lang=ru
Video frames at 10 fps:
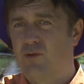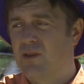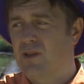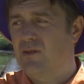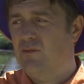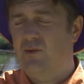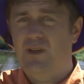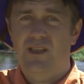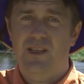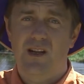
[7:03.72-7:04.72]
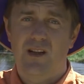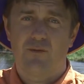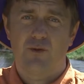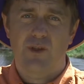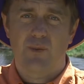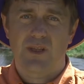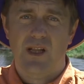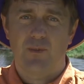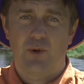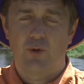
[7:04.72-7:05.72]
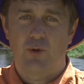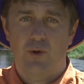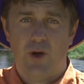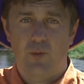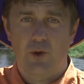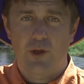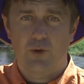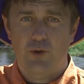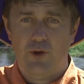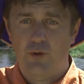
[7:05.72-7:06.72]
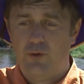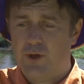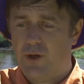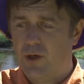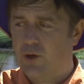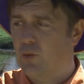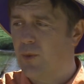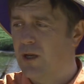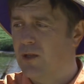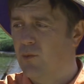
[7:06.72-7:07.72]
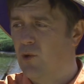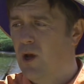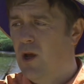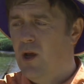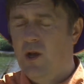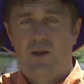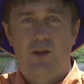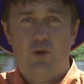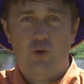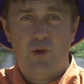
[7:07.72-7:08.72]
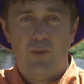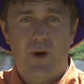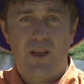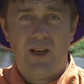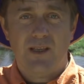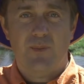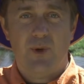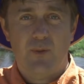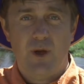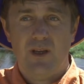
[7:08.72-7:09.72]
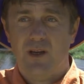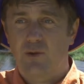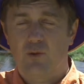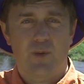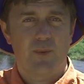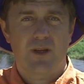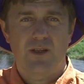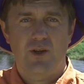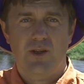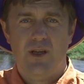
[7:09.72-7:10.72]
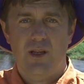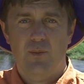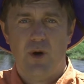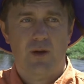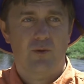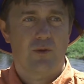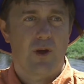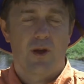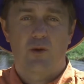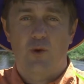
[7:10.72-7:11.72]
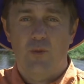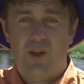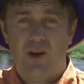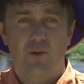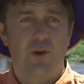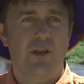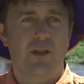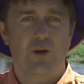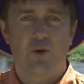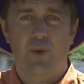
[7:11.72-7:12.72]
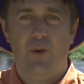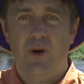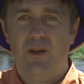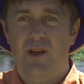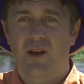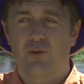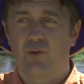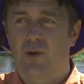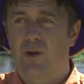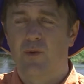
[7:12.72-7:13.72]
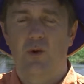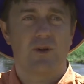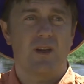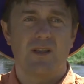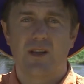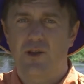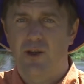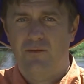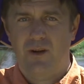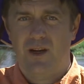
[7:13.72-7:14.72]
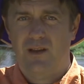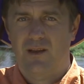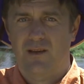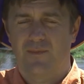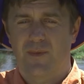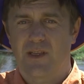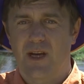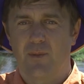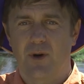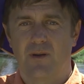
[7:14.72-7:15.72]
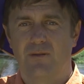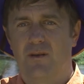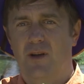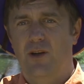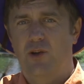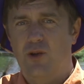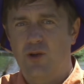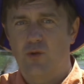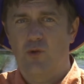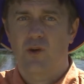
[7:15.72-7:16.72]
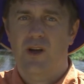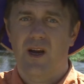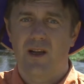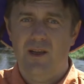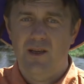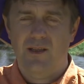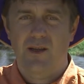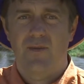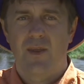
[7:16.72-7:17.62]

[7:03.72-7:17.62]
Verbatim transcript: То есть он не сильный, вроде бы слабый, но работает очень и очень хорошо. Поэтому не стоит бояться приманок, которые практически не пахнут. Кроме того, есть еще приманки, которые имеют различные варианты запахов. И чеснок, и анис.